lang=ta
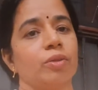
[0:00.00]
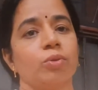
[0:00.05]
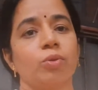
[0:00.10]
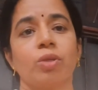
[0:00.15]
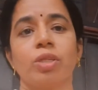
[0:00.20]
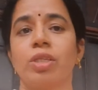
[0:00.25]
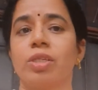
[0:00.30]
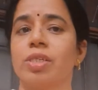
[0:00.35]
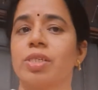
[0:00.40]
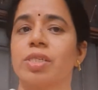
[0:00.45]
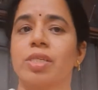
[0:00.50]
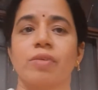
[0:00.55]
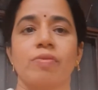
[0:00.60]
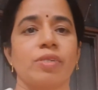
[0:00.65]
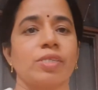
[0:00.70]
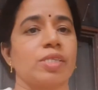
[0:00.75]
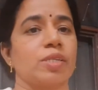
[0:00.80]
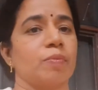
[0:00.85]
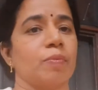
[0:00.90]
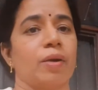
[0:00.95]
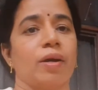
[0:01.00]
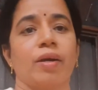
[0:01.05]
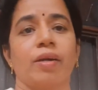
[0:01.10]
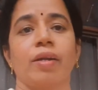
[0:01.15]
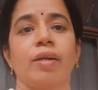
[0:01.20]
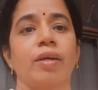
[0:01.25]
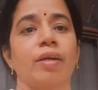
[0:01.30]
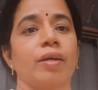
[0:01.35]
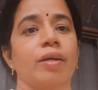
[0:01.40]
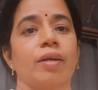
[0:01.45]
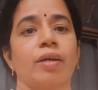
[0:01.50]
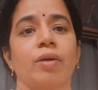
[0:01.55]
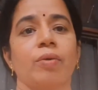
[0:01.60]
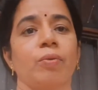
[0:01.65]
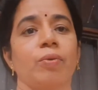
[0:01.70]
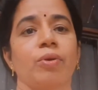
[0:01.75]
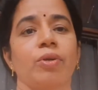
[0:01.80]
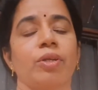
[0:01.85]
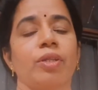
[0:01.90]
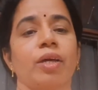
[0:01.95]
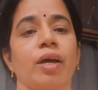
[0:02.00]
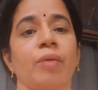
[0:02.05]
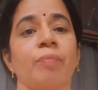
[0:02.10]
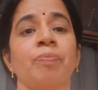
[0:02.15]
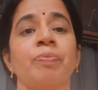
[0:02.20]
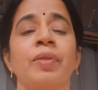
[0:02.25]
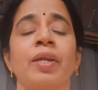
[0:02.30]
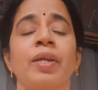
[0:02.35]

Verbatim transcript: துரதிருஷ்டவசமான ஒன்று தான்